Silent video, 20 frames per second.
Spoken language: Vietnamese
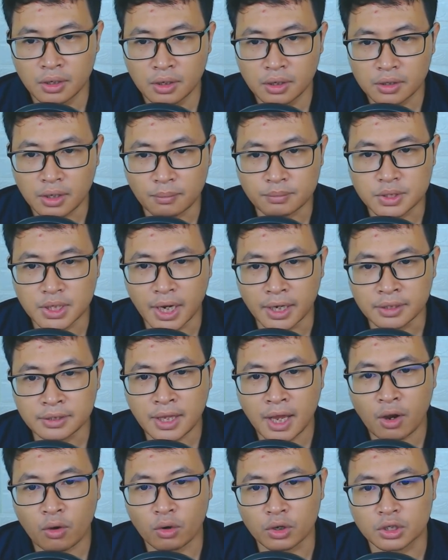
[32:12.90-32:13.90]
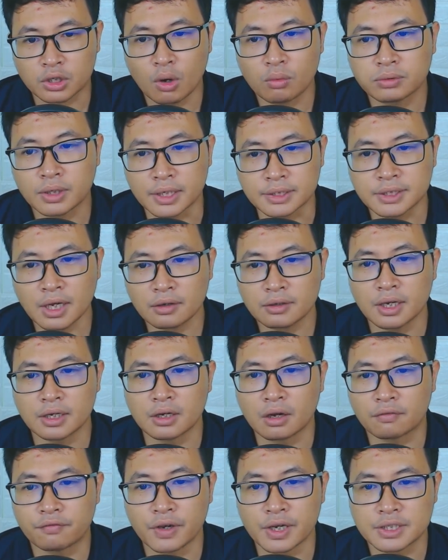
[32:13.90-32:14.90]
Thậm chí hắn ta còn không thể xác định
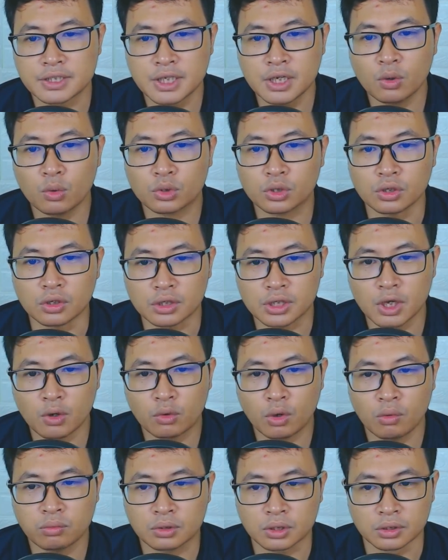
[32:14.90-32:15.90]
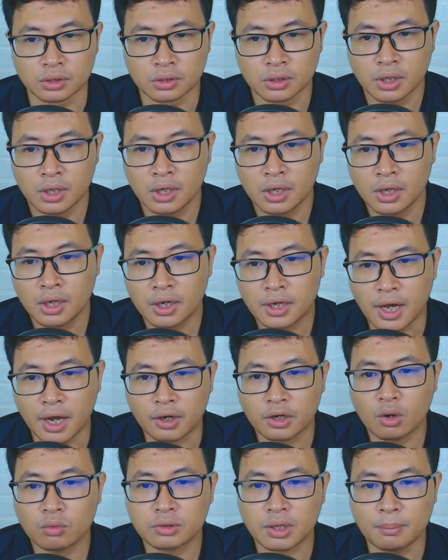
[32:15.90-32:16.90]
được vị trí của từ tiêu công tử
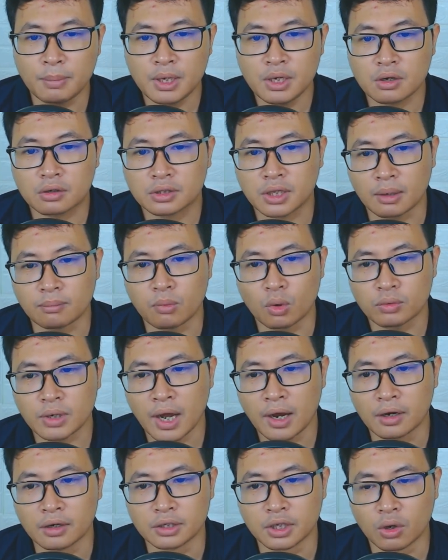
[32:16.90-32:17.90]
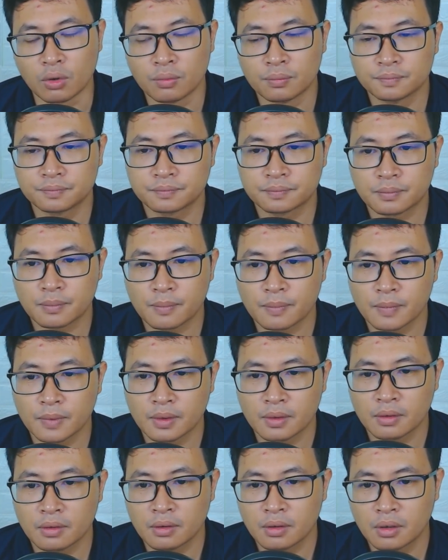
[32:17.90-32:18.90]
Càng không thể biết được tần mục đang ở đâu
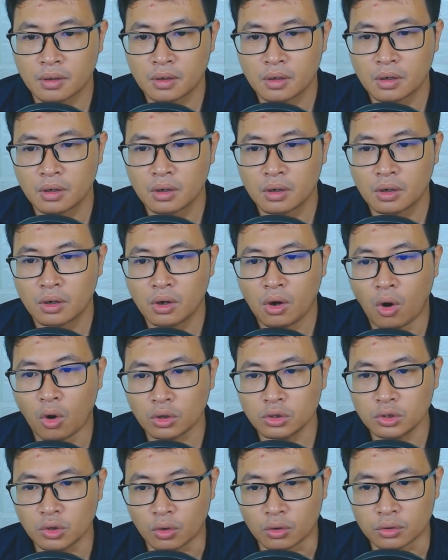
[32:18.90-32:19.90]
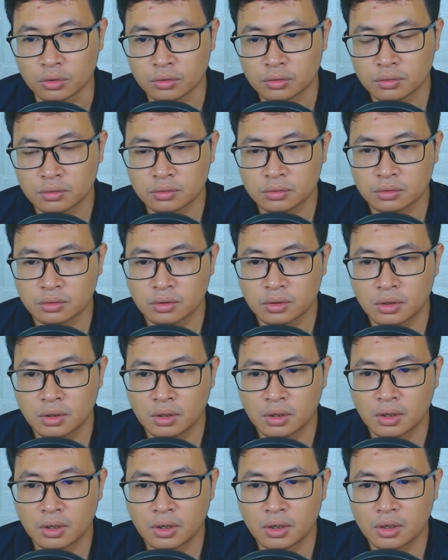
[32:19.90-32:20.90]
Hỗn độn
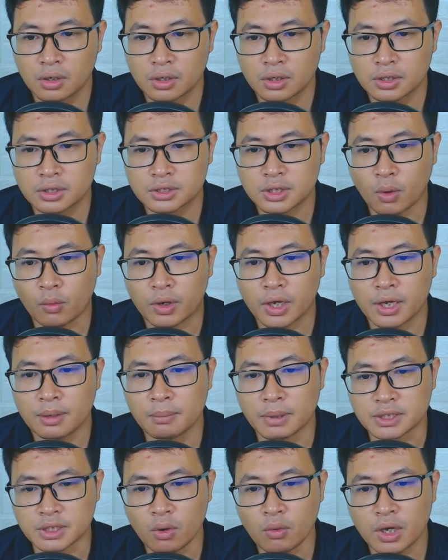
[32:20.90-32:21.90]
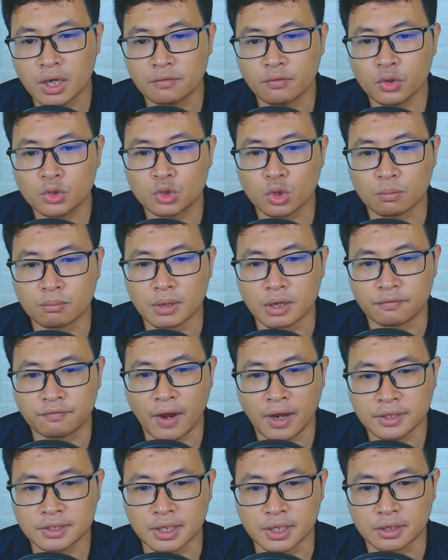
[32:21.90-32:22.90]
Sau khi 16 kỳ vũ trụ bị
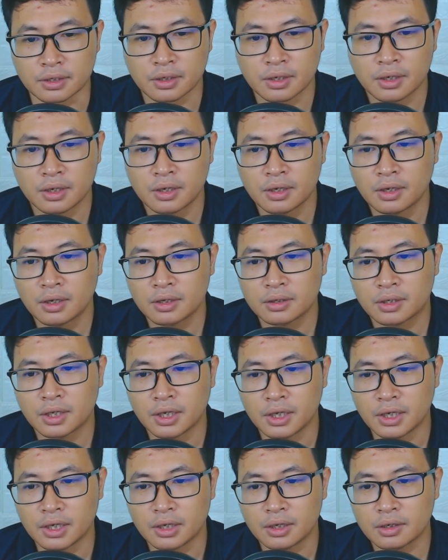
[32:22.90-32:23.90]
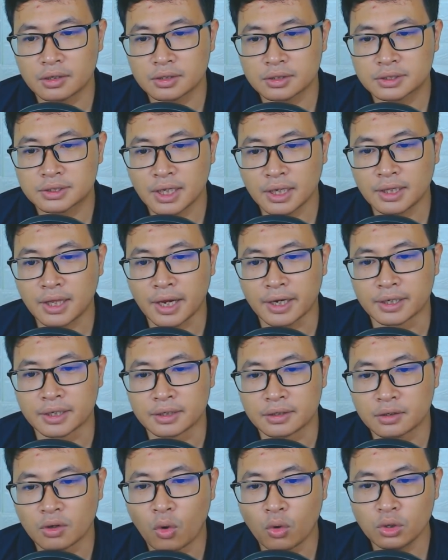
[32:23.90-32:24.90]
phá diệt Thì sẽ
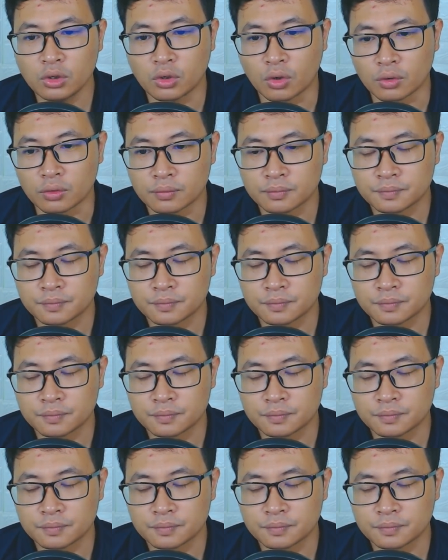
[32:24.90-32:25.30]
thành hỗn độn